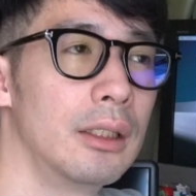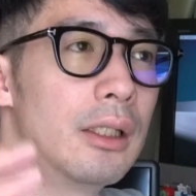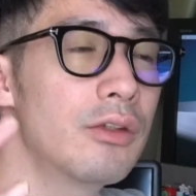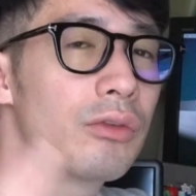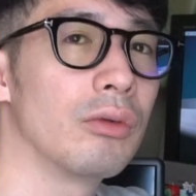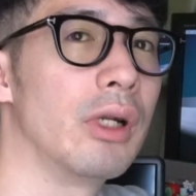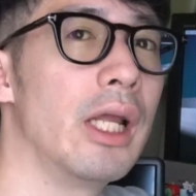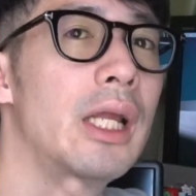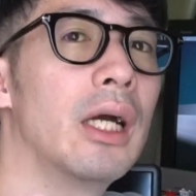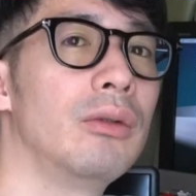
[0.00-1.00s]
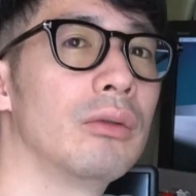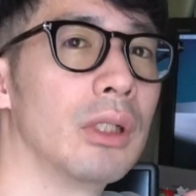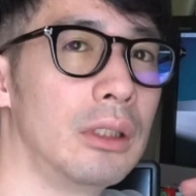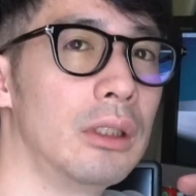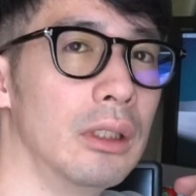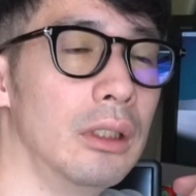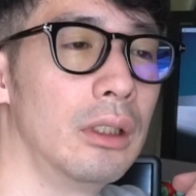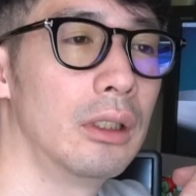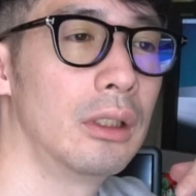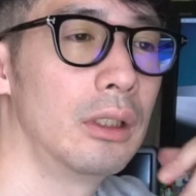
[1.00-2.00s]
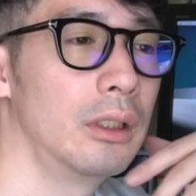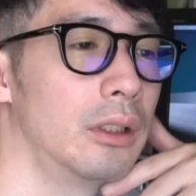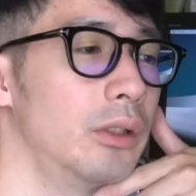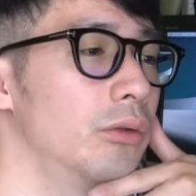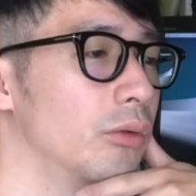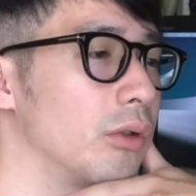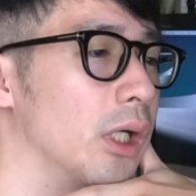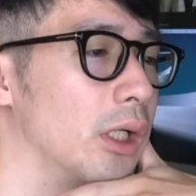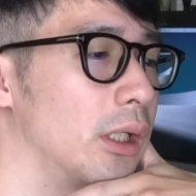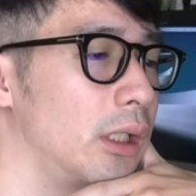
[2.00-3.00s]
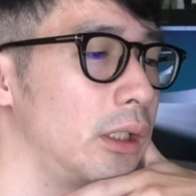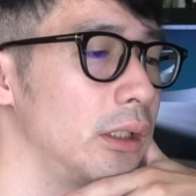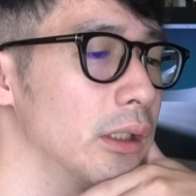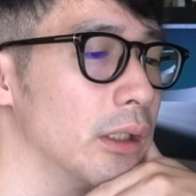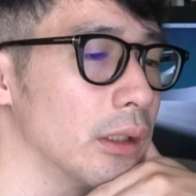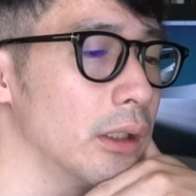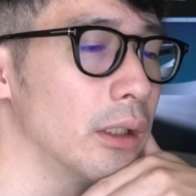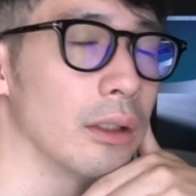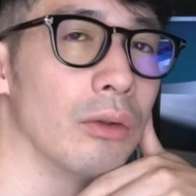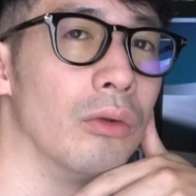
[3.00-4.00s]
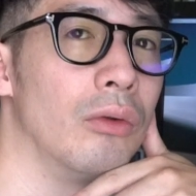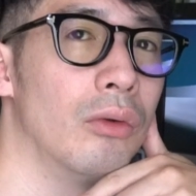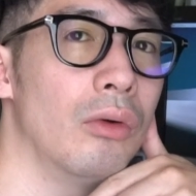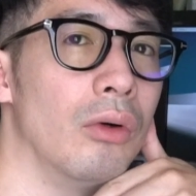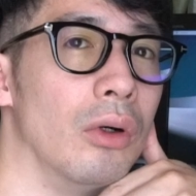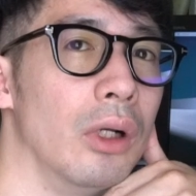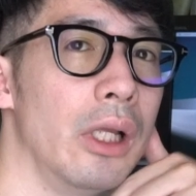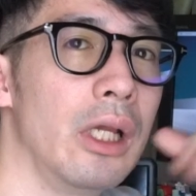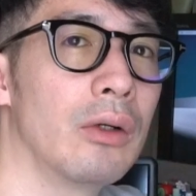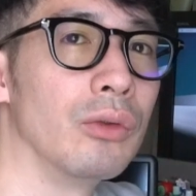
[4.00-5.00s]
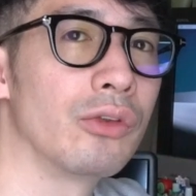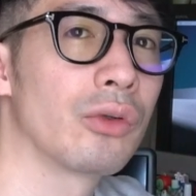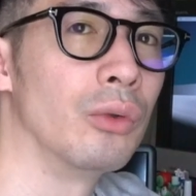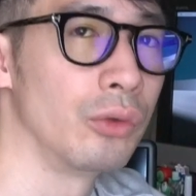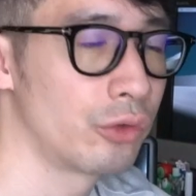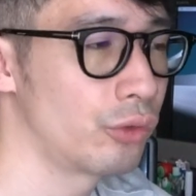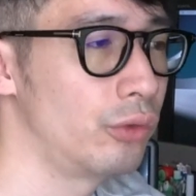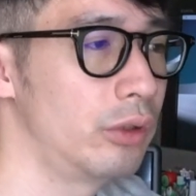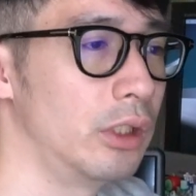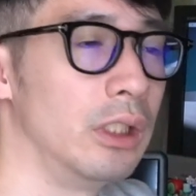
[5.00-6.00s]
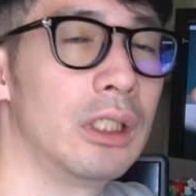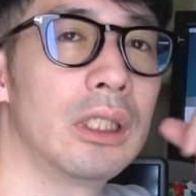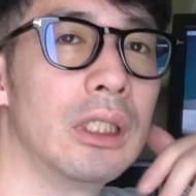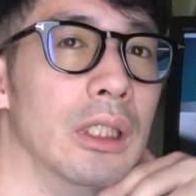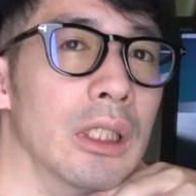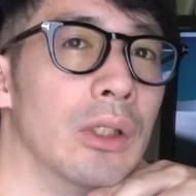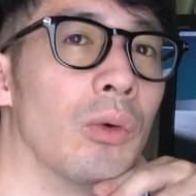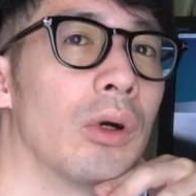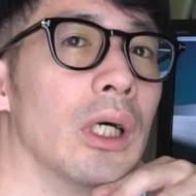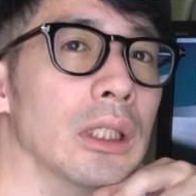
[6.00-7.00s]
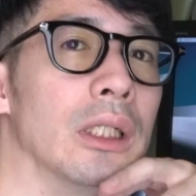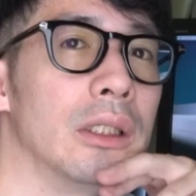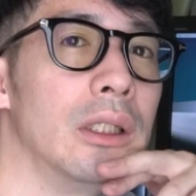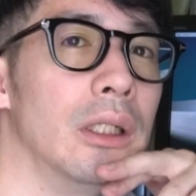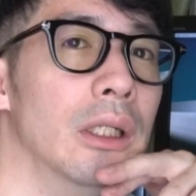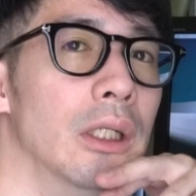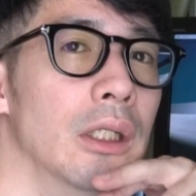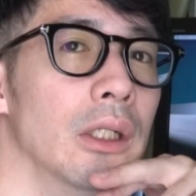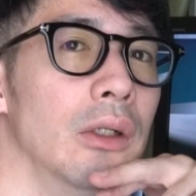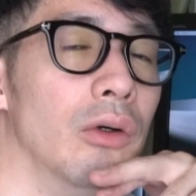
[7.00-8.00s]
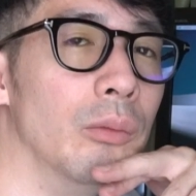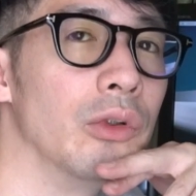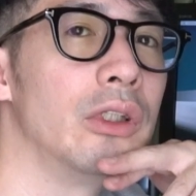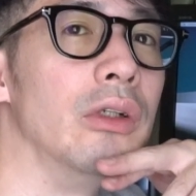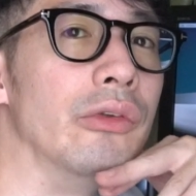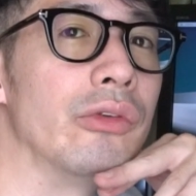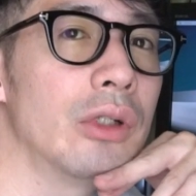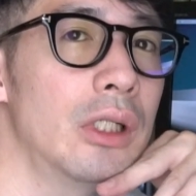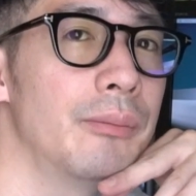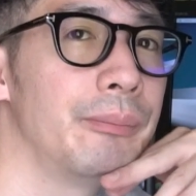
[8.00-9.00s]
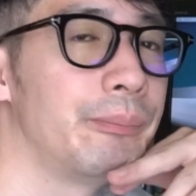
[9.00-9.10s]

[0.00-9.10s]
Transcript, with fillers: でそのレイアウトだったりっていうのを考えながら今後部屋をこう作っていこうかなって思ってるんですよね。